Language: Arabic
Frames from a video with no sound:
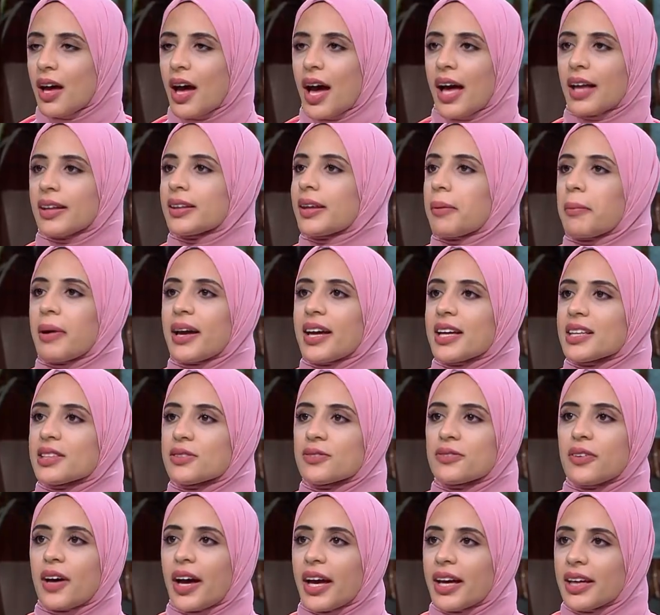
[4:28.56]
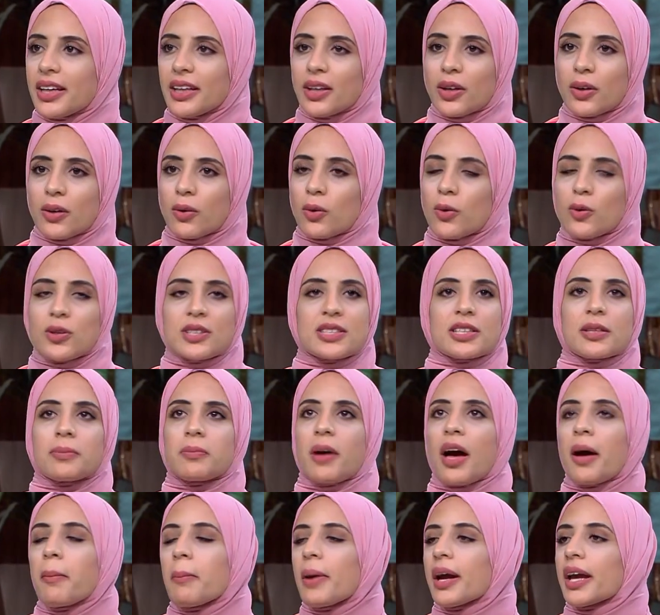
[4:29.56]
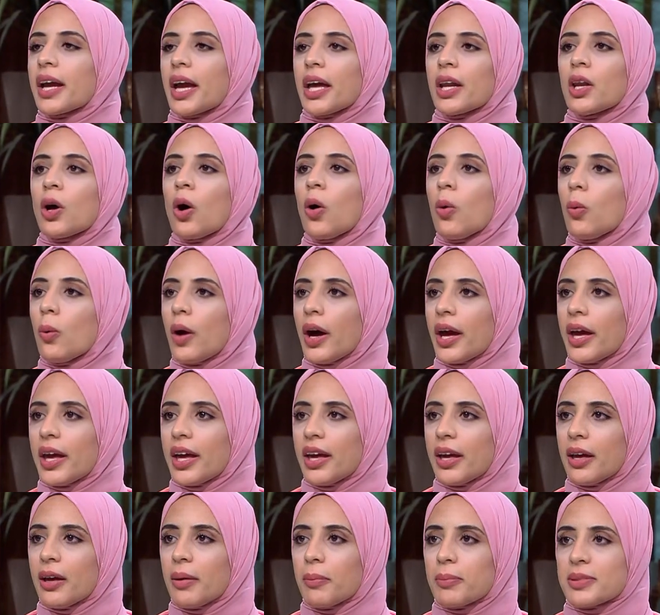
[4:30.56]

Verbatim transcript: اتميز في اي جزء مهما كان هو ايه